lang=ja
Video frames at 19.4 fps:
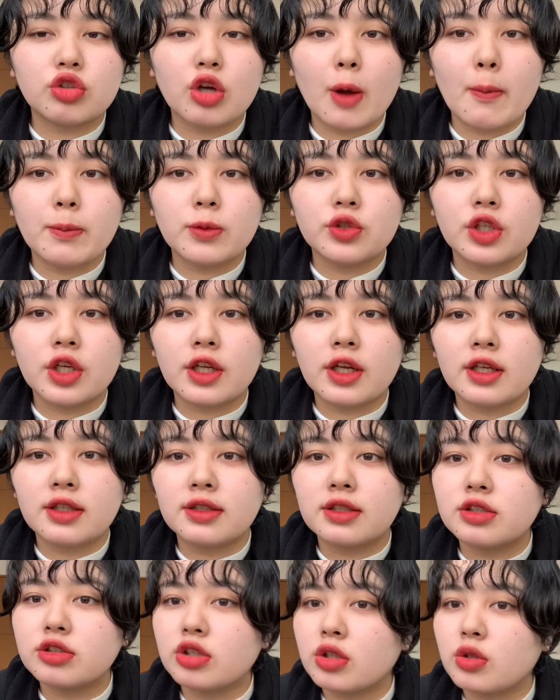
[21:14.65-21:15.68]
かもしれない
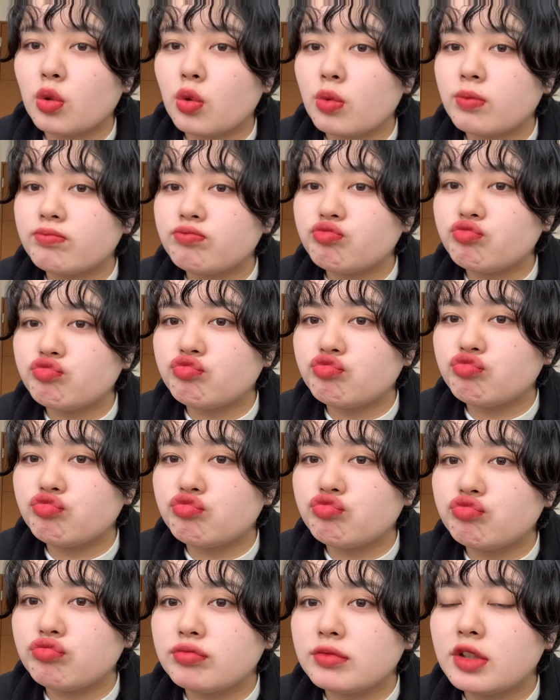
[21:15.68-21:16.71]
ですけど、
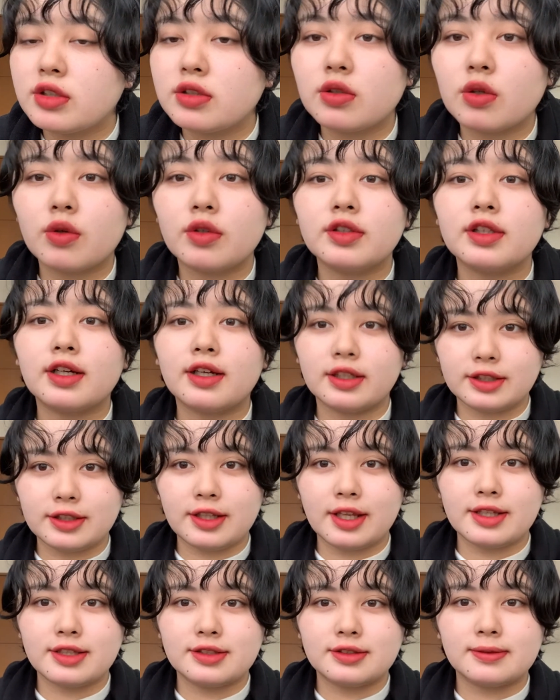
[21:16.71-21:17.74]
塗るとこんな感じ
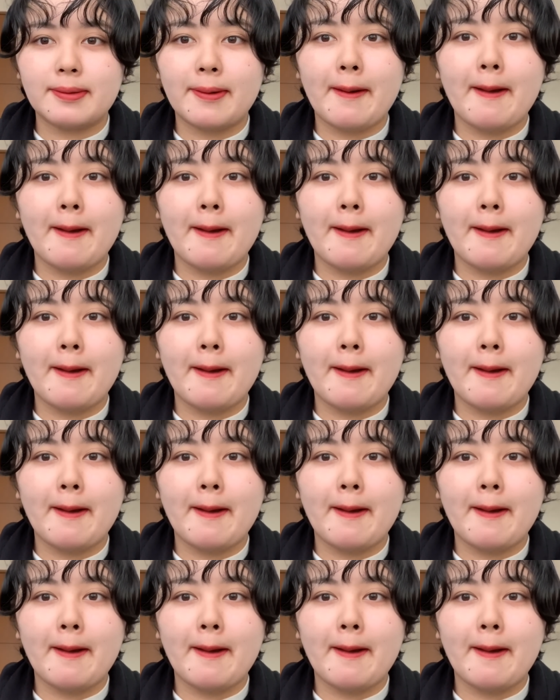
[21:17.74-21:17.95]
です。